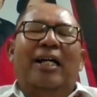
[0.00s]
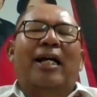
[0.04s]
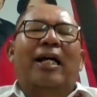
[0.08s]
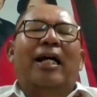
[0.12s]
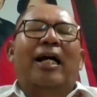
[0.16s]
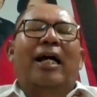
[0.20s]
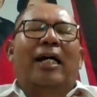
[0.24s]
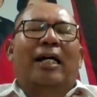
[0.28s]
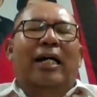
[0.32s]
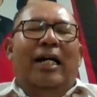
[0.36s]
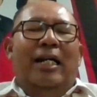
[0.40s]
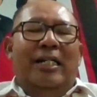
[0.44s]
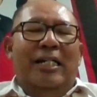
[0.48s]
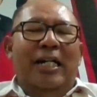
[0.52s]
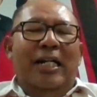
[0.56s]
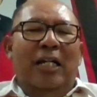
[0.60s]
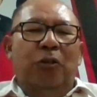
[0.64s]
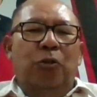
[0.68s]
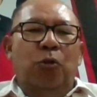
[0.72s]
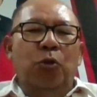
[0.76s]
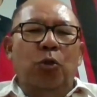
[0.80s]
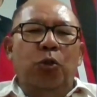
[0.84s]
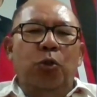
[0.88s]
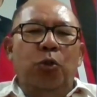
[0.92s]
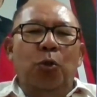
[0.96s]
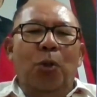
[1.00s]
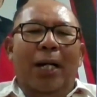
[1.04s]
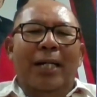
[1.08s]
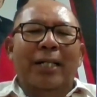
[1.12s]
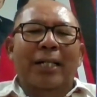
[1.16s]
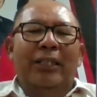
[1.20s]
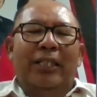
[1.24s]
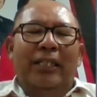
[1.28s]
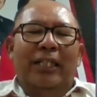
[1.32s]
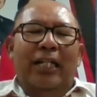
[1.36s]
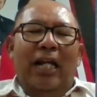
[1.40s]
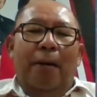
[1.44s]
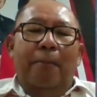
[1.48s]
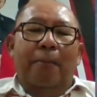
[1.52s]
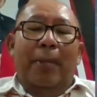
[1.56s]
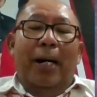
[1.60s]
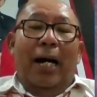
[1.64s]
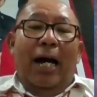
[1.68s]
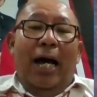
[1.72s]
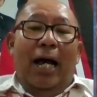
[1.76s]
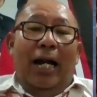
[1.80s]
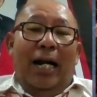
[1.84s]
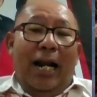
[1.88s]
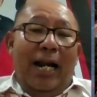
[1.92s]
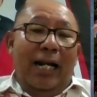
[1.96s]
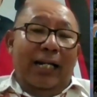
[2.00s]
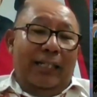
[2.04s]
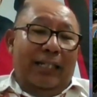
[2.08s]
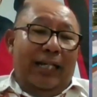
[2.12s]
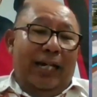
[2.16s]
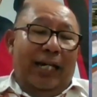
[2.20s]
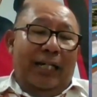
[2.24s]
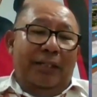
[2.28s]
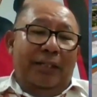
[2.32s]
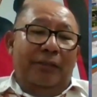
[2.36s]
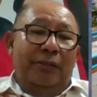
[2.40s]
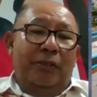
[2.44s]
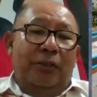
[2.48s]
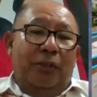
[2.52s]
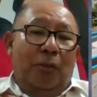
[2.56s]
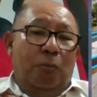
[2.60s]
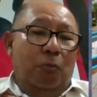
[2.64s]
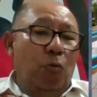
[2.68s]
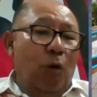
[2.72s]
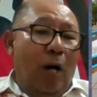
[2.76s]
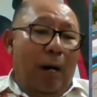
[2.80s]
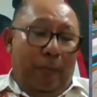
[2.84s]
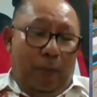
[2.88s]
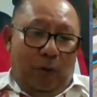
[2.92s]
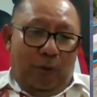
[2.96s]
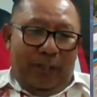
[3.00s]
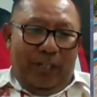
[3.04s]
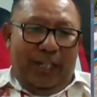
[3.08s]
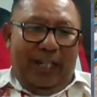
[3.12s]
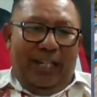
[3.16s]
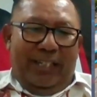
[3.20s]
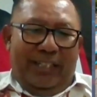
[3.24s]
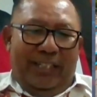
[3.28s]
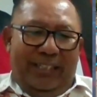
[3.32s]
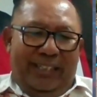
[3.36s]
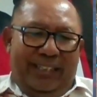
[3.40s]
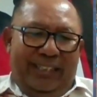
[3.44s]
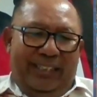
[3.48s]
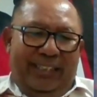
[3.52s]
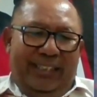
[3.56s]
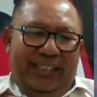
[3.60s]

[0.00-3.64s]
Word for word: karena tujuan tidak menghalalkan semua proses.